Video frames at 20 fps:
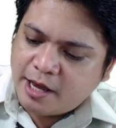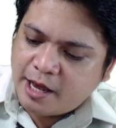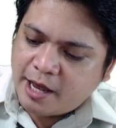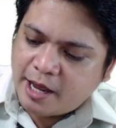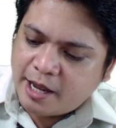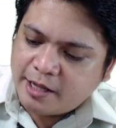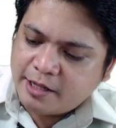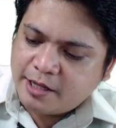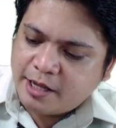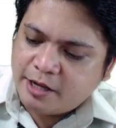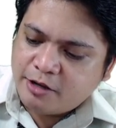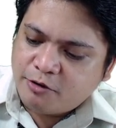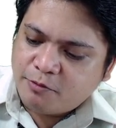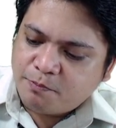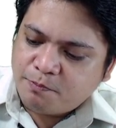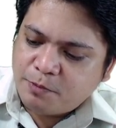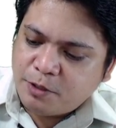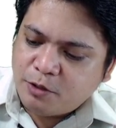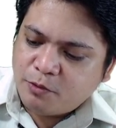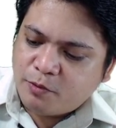and then yung
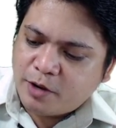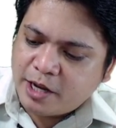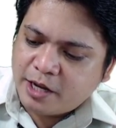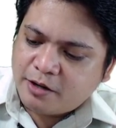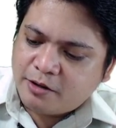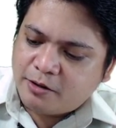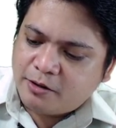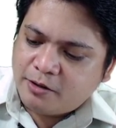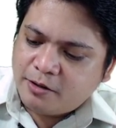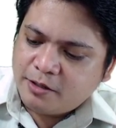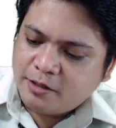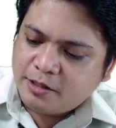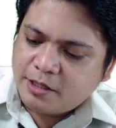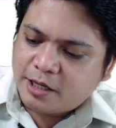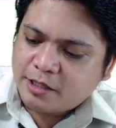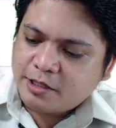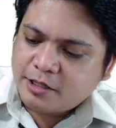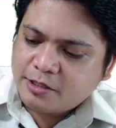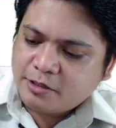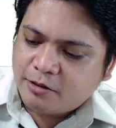py ko
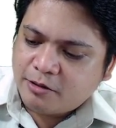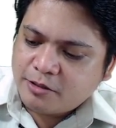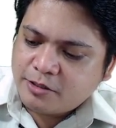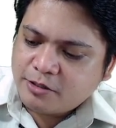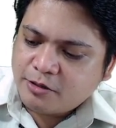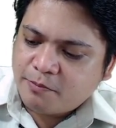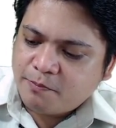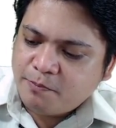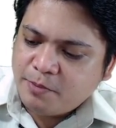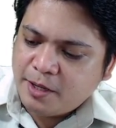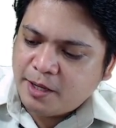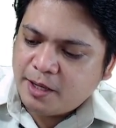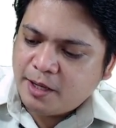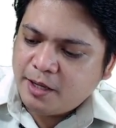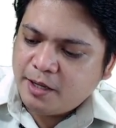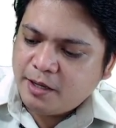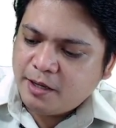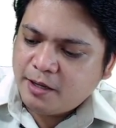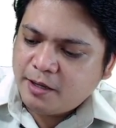that is also p